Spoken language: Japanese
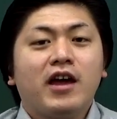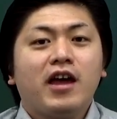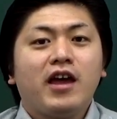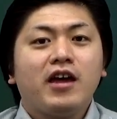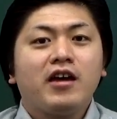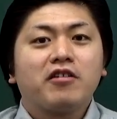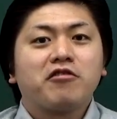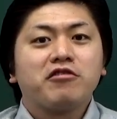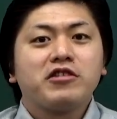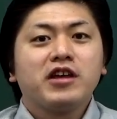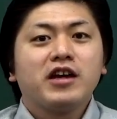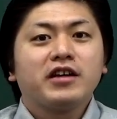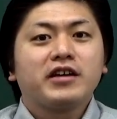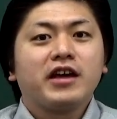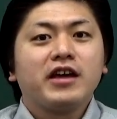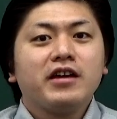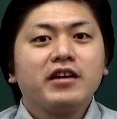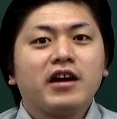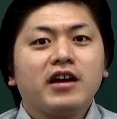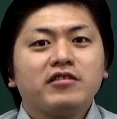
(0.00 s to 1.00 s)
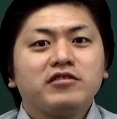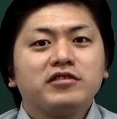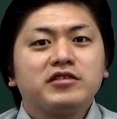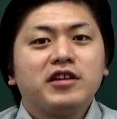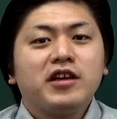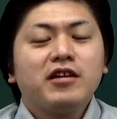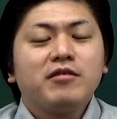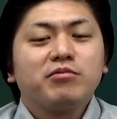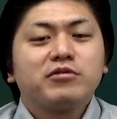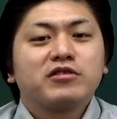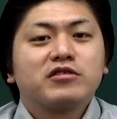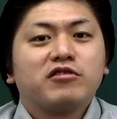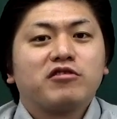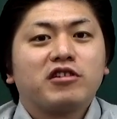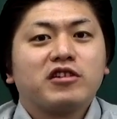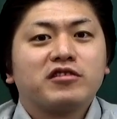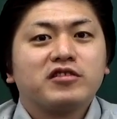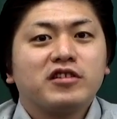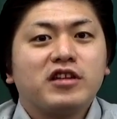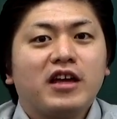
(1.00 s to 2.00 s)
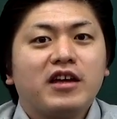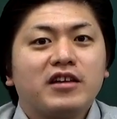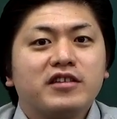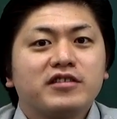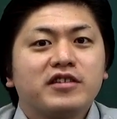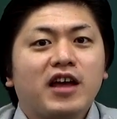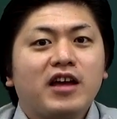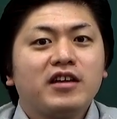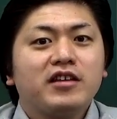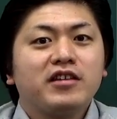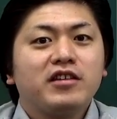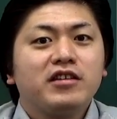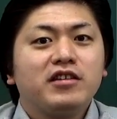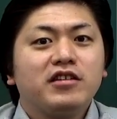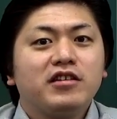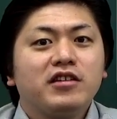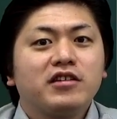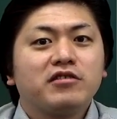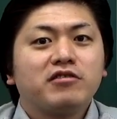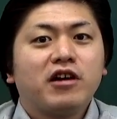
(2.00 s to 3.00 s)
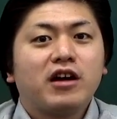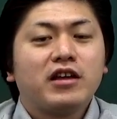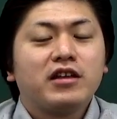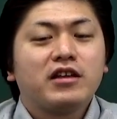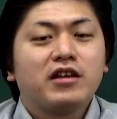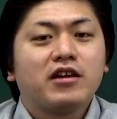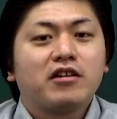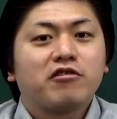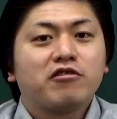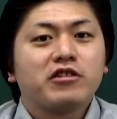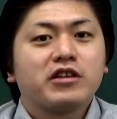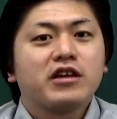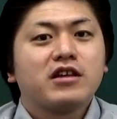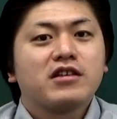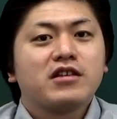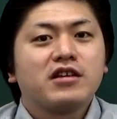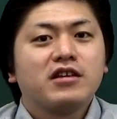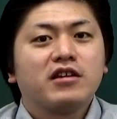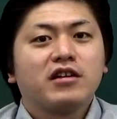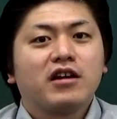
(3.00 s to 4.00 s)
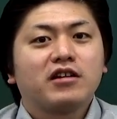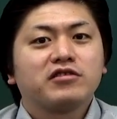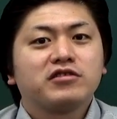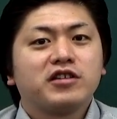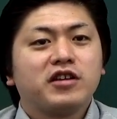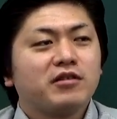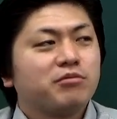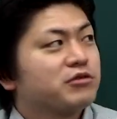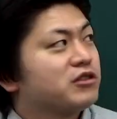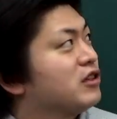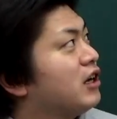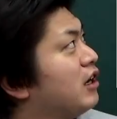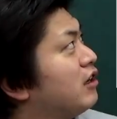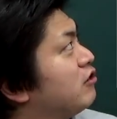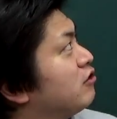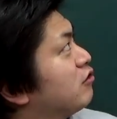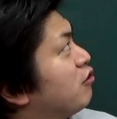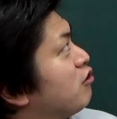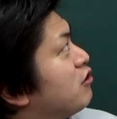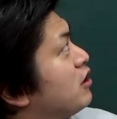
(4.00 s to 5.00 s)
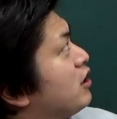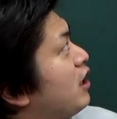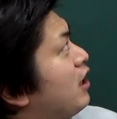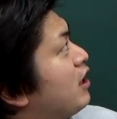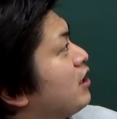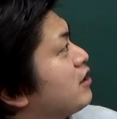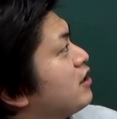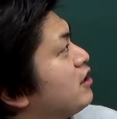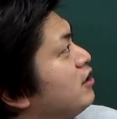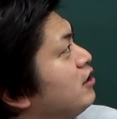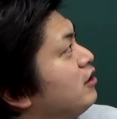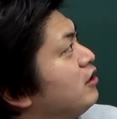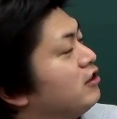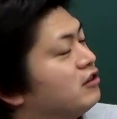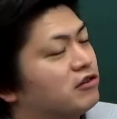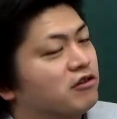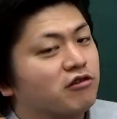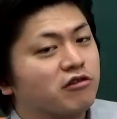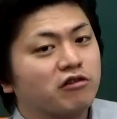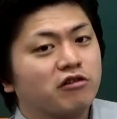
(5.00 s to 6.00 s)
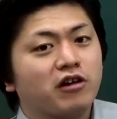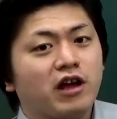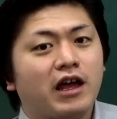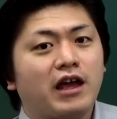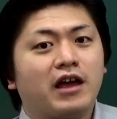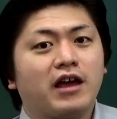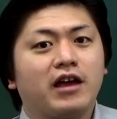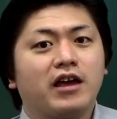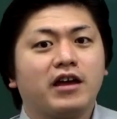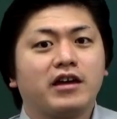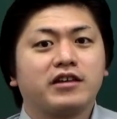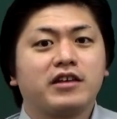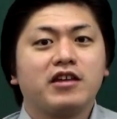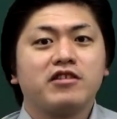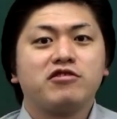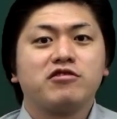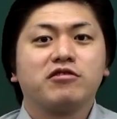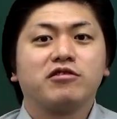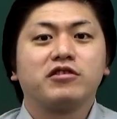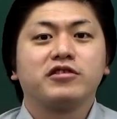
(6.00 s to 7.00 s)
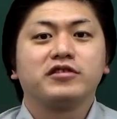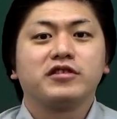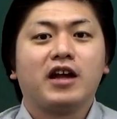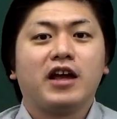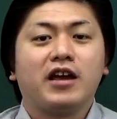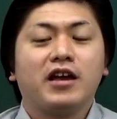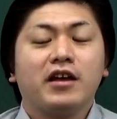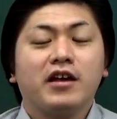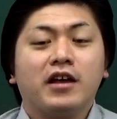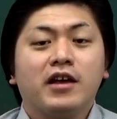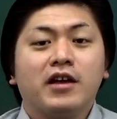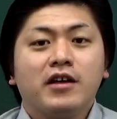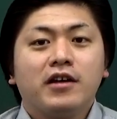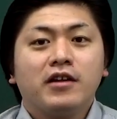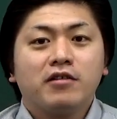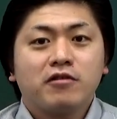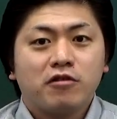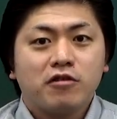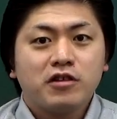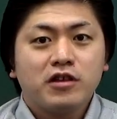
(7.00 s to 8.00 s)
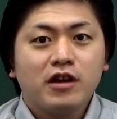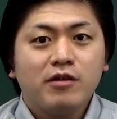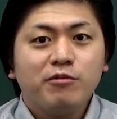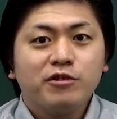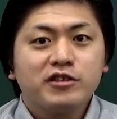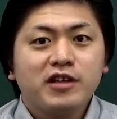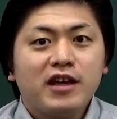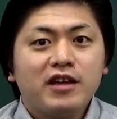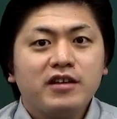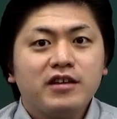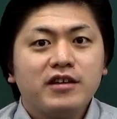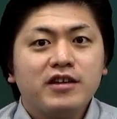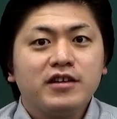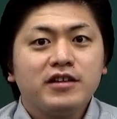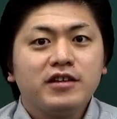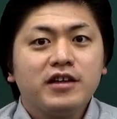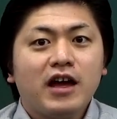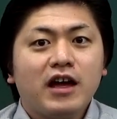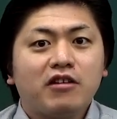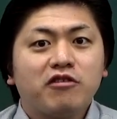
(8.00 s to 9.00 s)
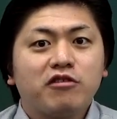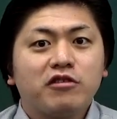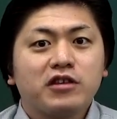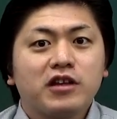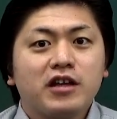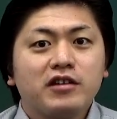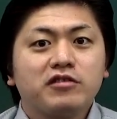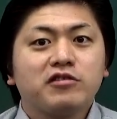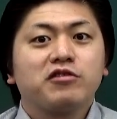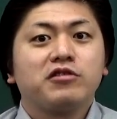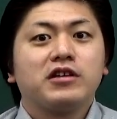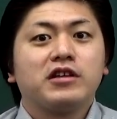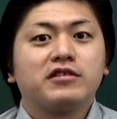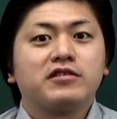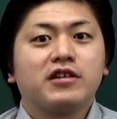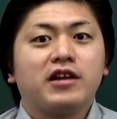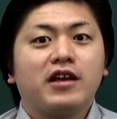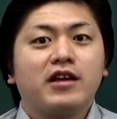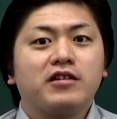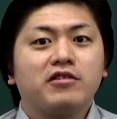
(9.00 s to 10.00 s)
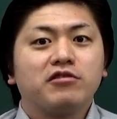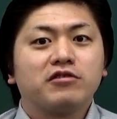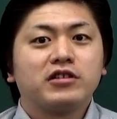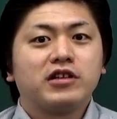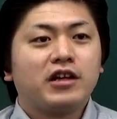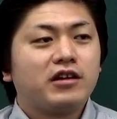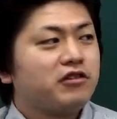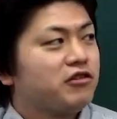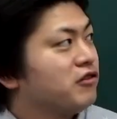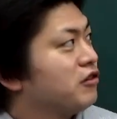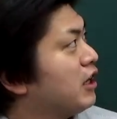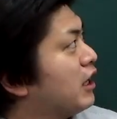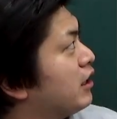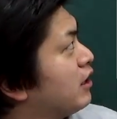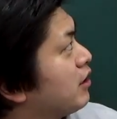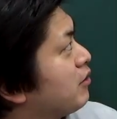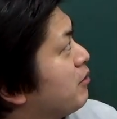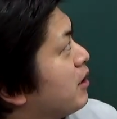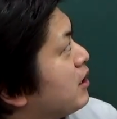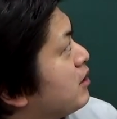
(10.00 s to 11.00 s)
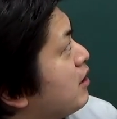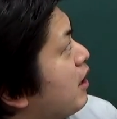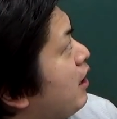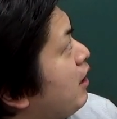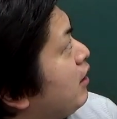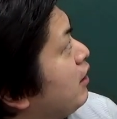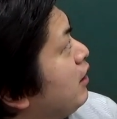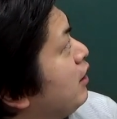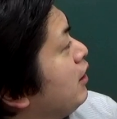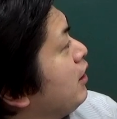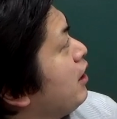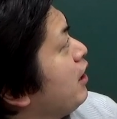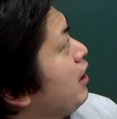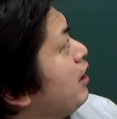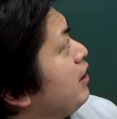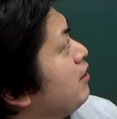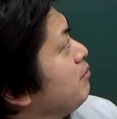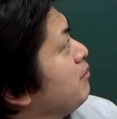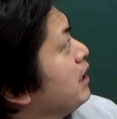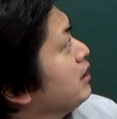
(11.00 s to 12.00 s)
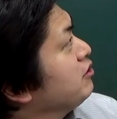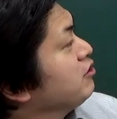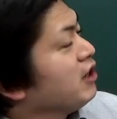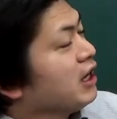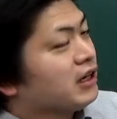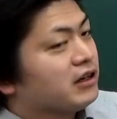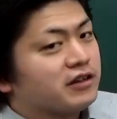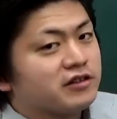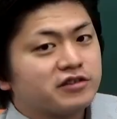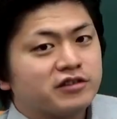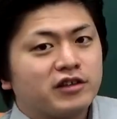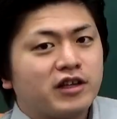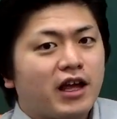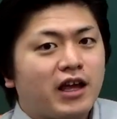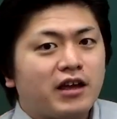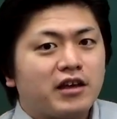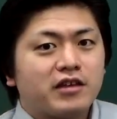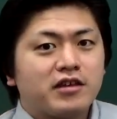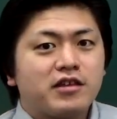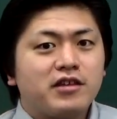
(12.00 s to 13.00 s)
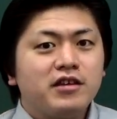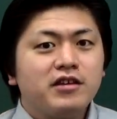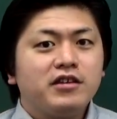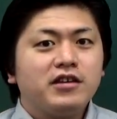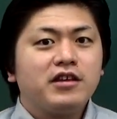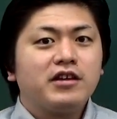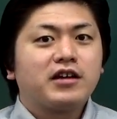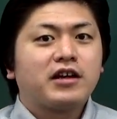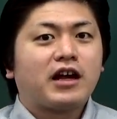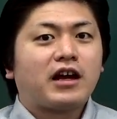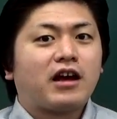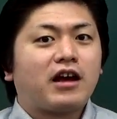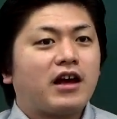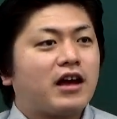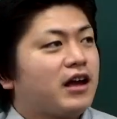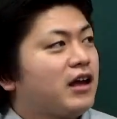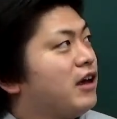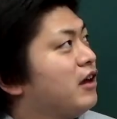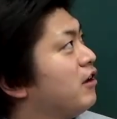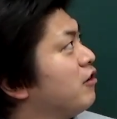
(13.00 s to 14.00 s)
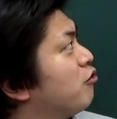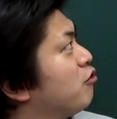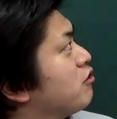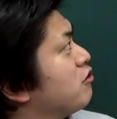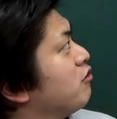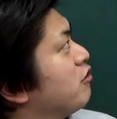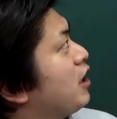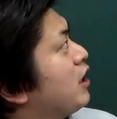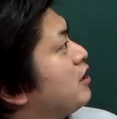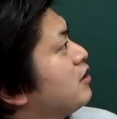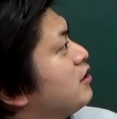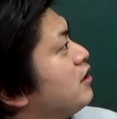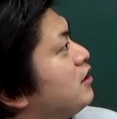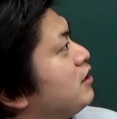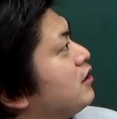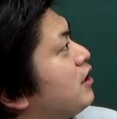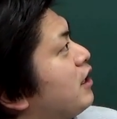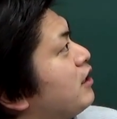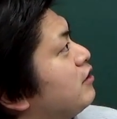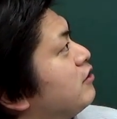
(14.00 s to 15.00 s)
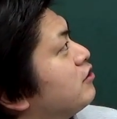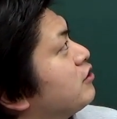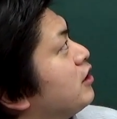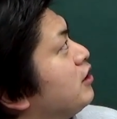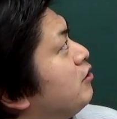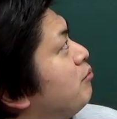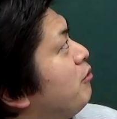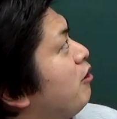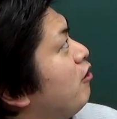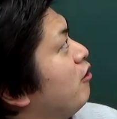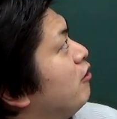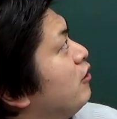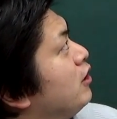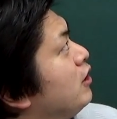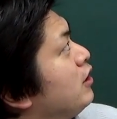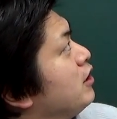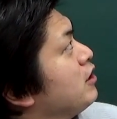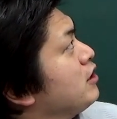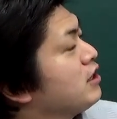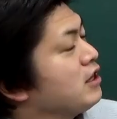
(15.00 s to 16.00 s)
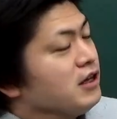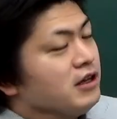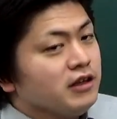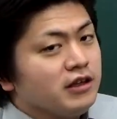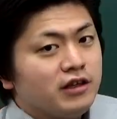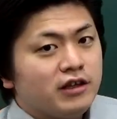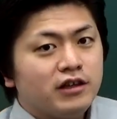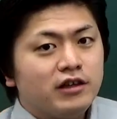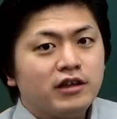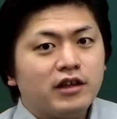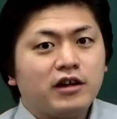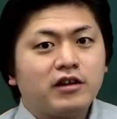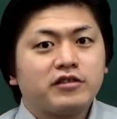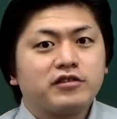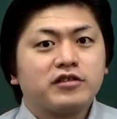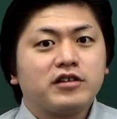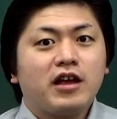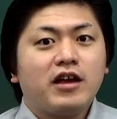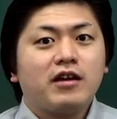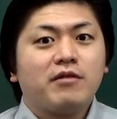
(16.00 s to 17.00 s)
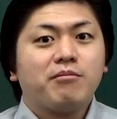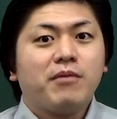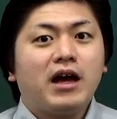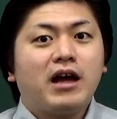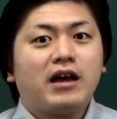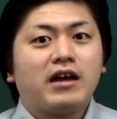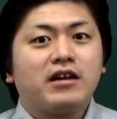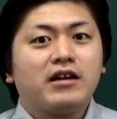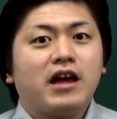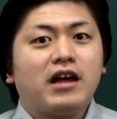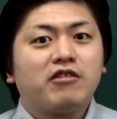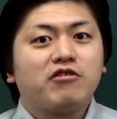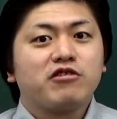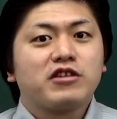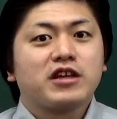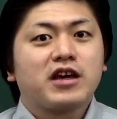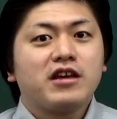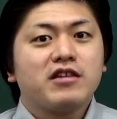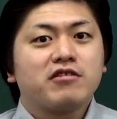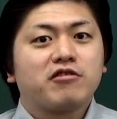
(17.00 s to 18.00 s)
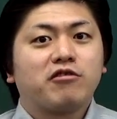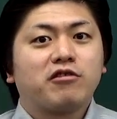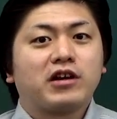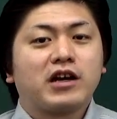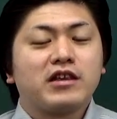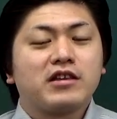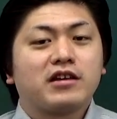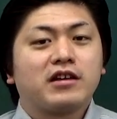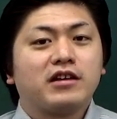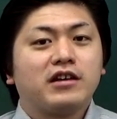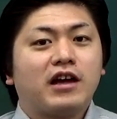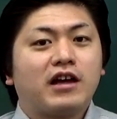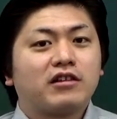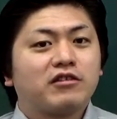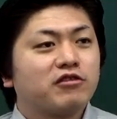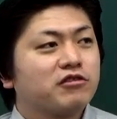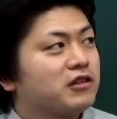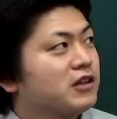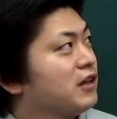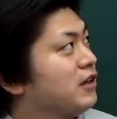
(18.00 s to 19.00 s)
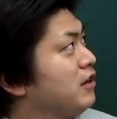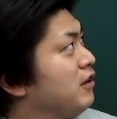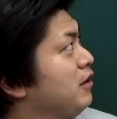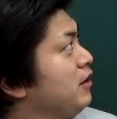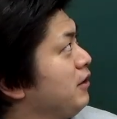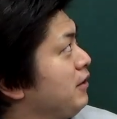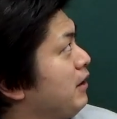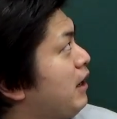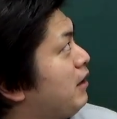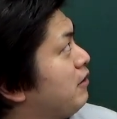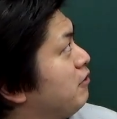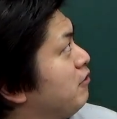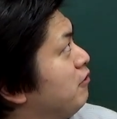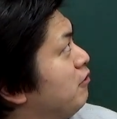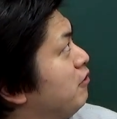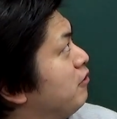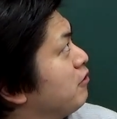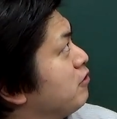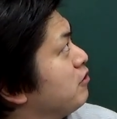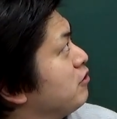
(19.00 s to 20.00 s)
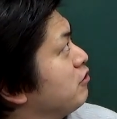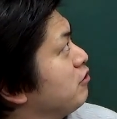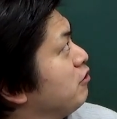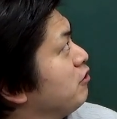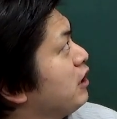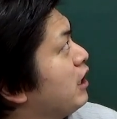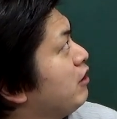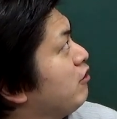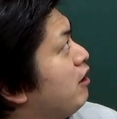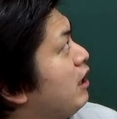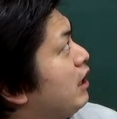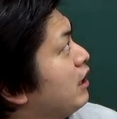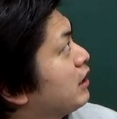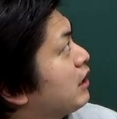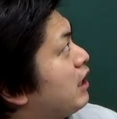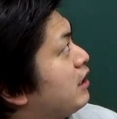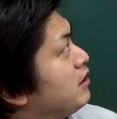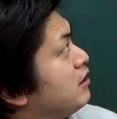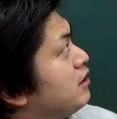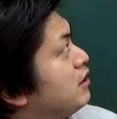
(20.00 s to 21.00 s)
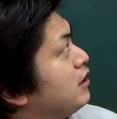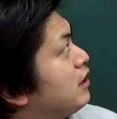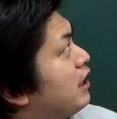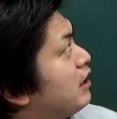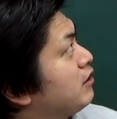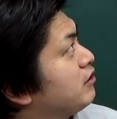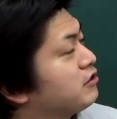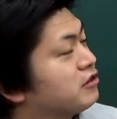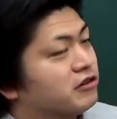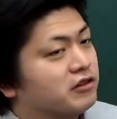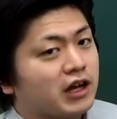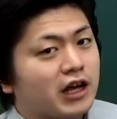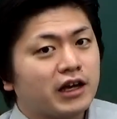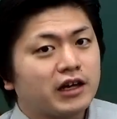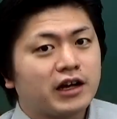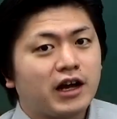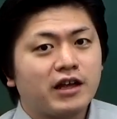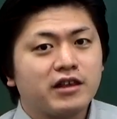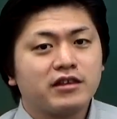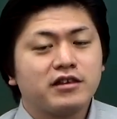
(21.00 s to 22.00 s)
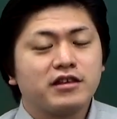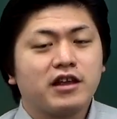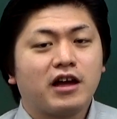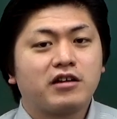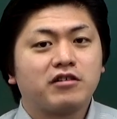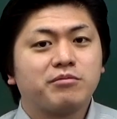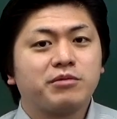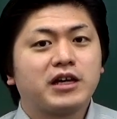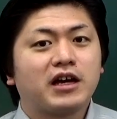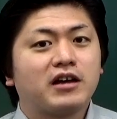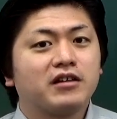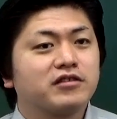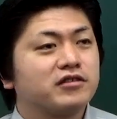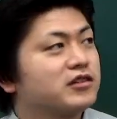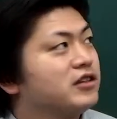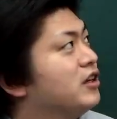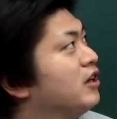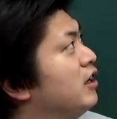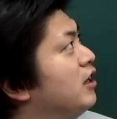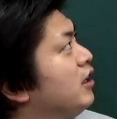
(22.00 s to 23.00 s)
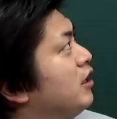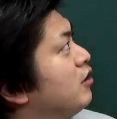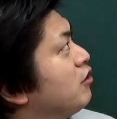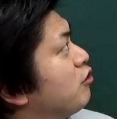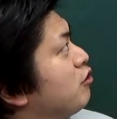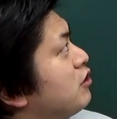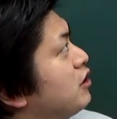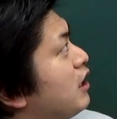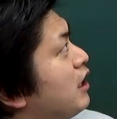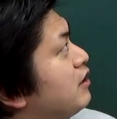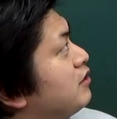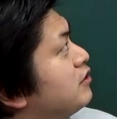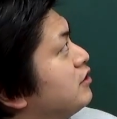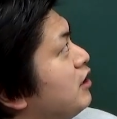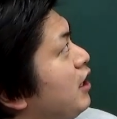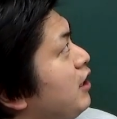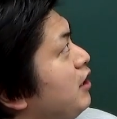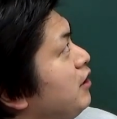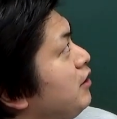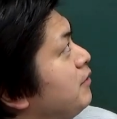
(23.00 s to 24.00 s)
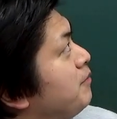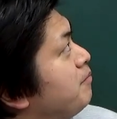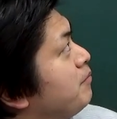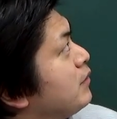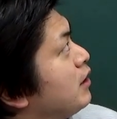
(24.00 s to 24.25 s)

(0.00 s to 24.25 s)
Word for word: えー、こちら原核生物のですね、細菌に加えて、こちら真核生物であるこちら真菌と、えー、原虫ですね。こちらも最近あのテストにですね、よく出るようになってきました。えー、まずはですね、真菌から、えー、ご紹介していきたいんですけども、真菌でですね、まあ、あの、歯科医師国家試験で圧倒的に、あの、重要なのはカンジダですよね。カンジダアルビカンス。こちらですね。